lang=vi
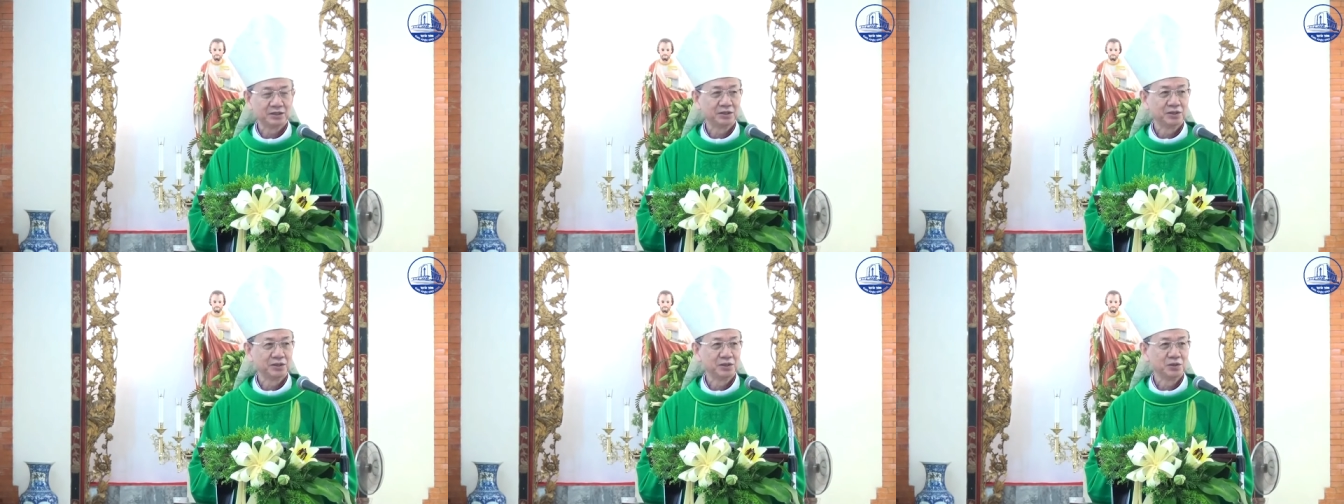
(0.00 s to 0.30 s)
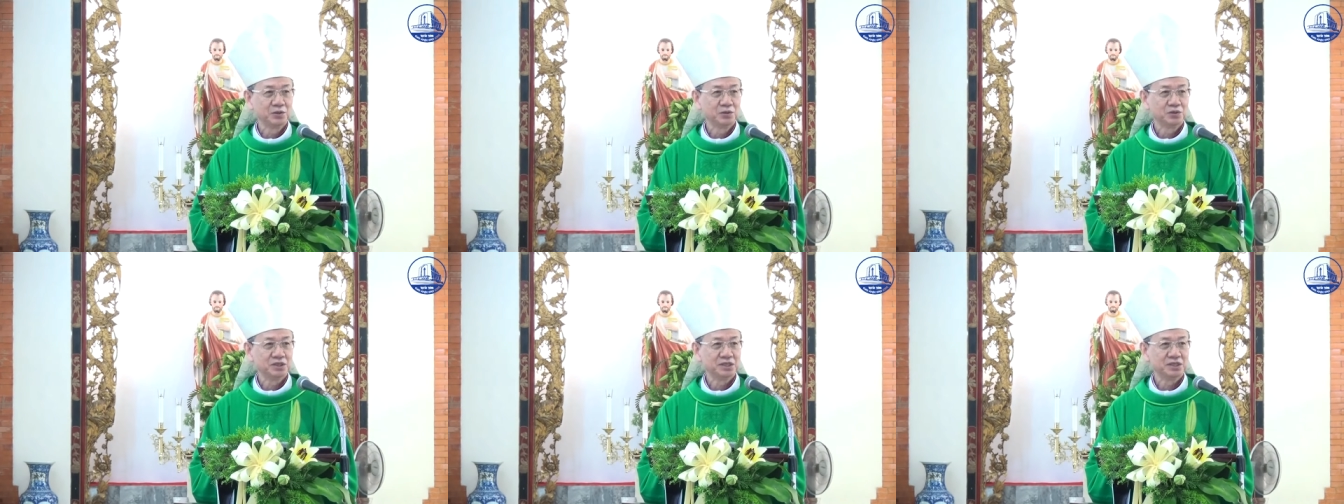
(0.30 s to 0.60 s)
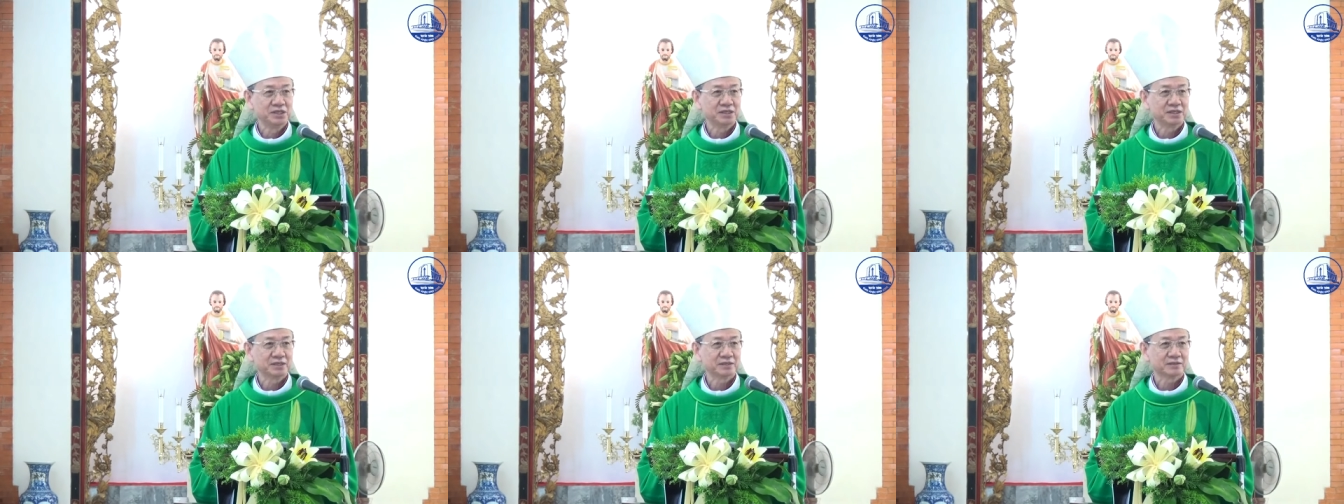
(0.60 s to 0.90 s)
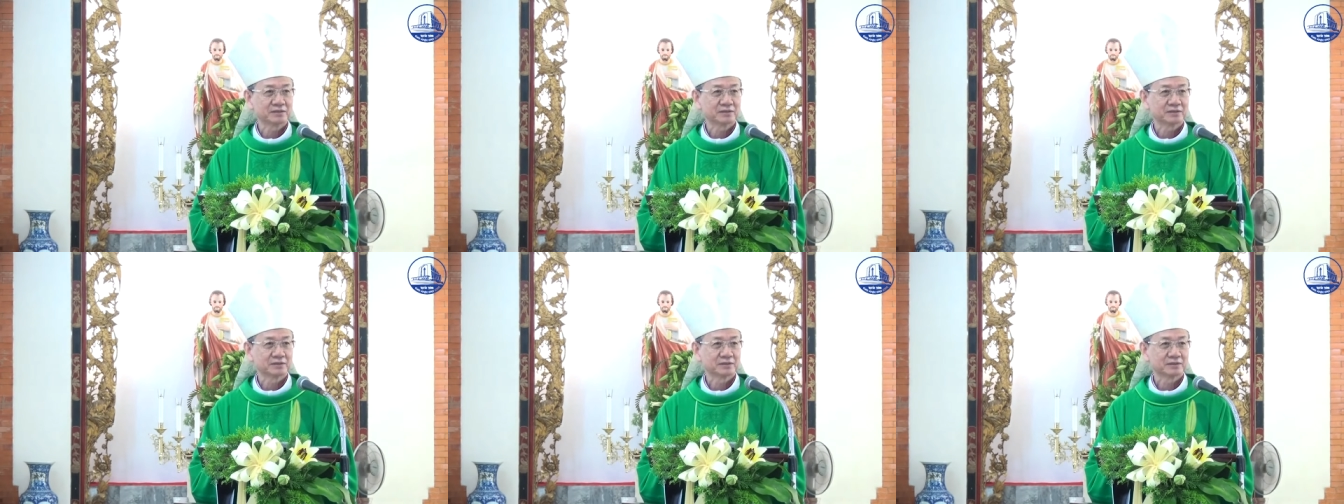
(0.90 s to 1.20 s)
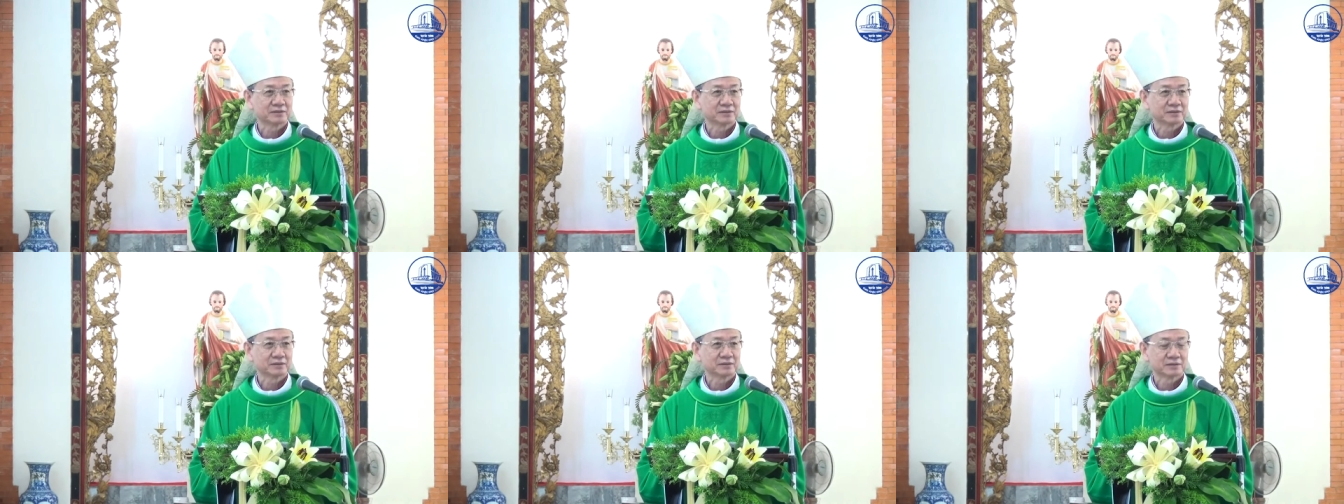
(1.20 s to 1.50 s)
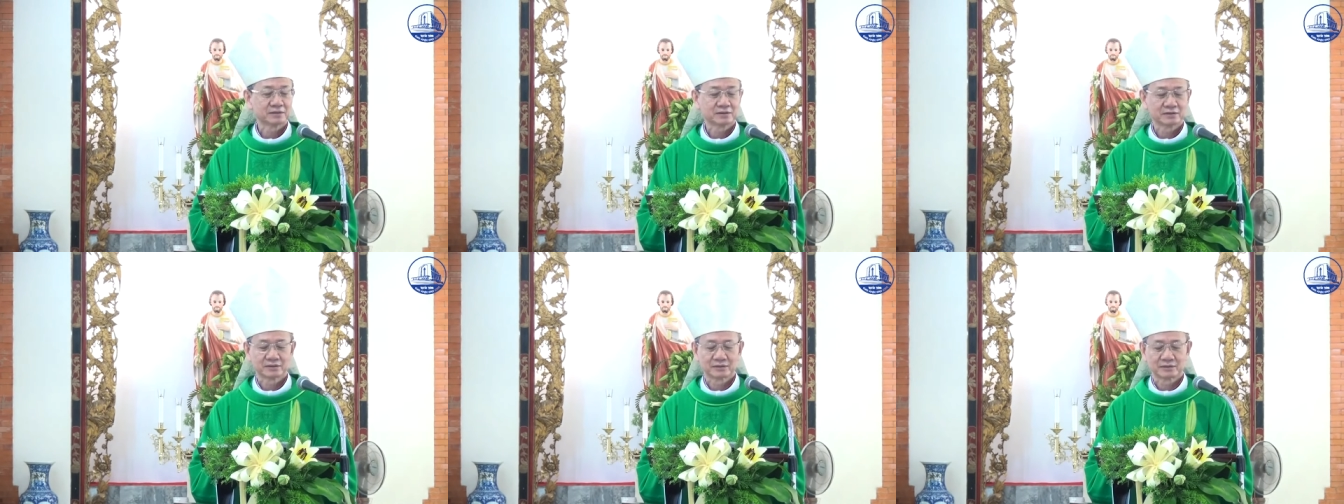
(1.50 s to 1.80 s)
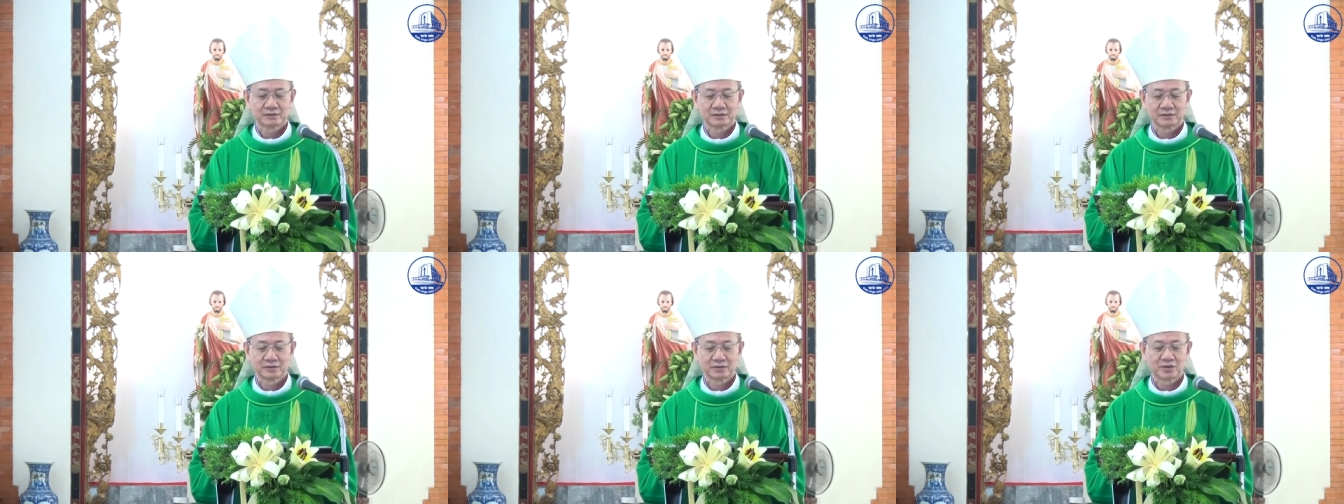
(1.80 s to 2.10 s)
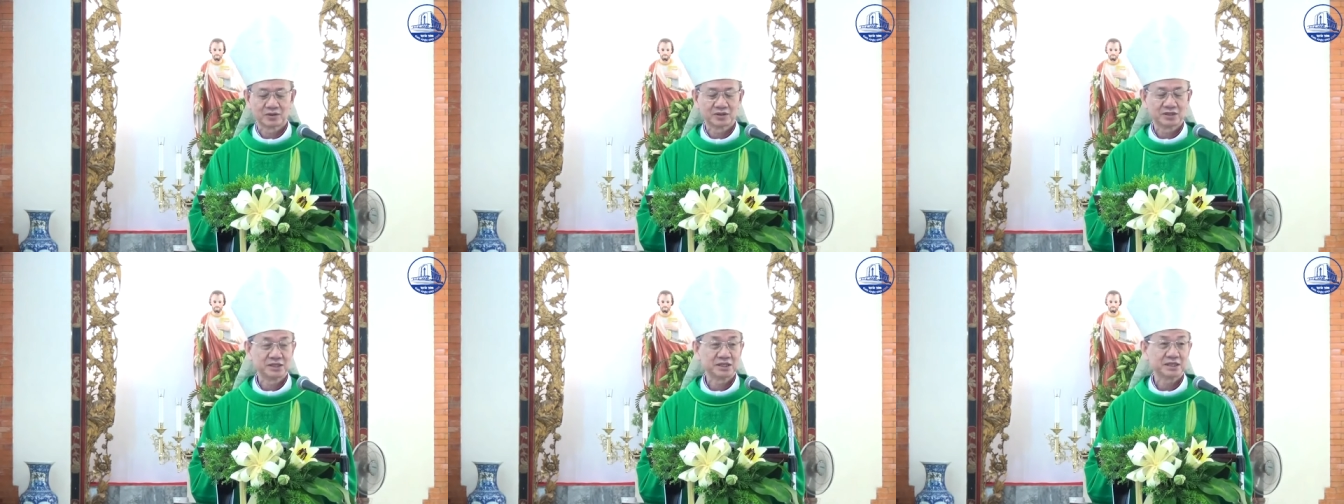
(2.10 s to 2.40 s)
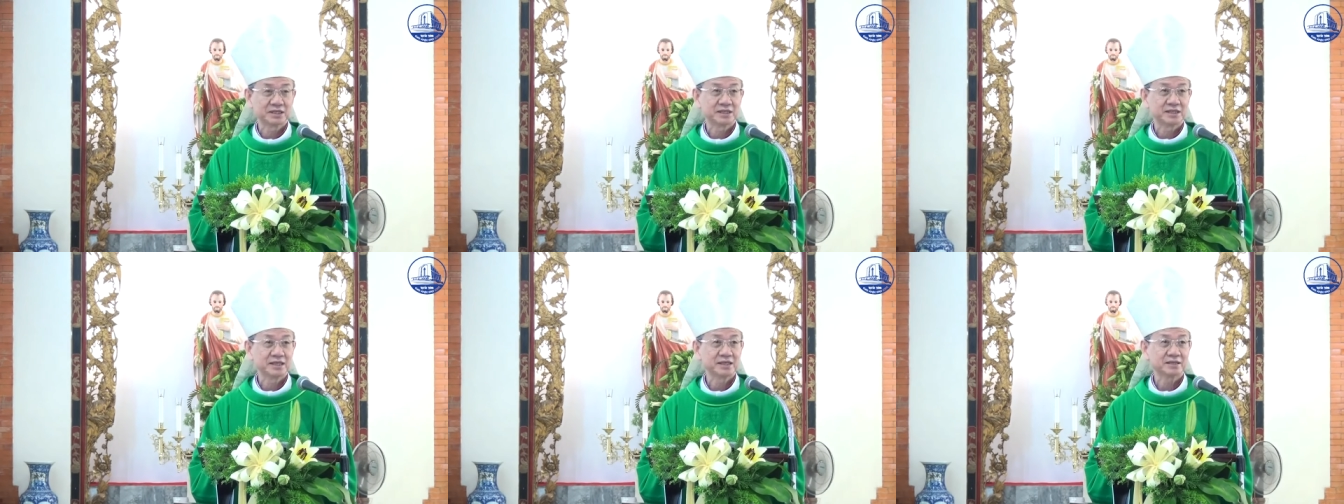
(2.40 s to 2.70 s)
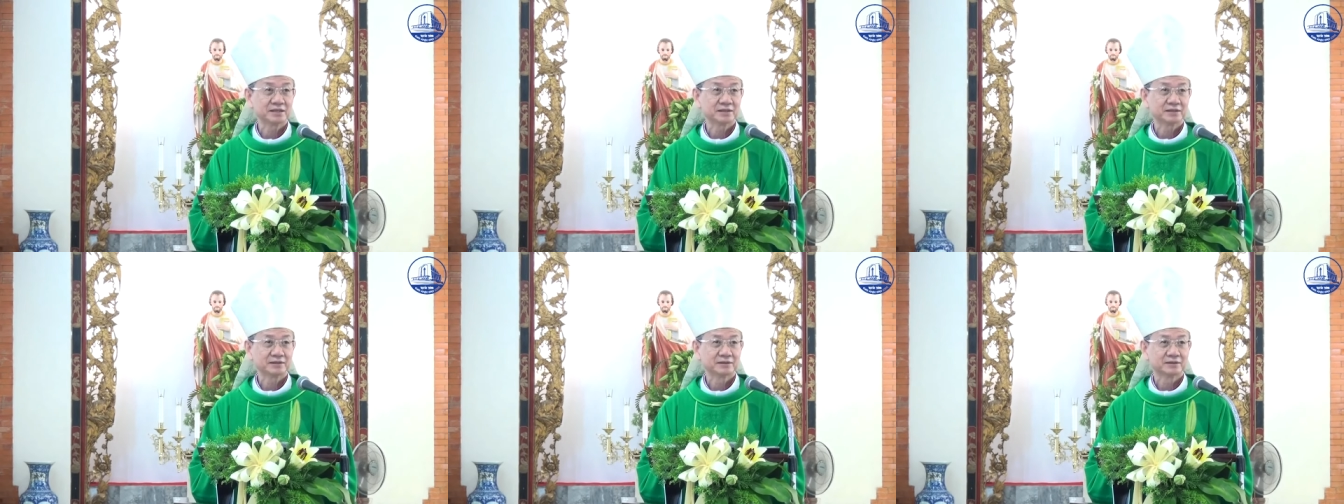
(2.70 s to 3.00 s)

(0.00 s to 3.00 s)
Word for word: tiêu diệt Cho giết chết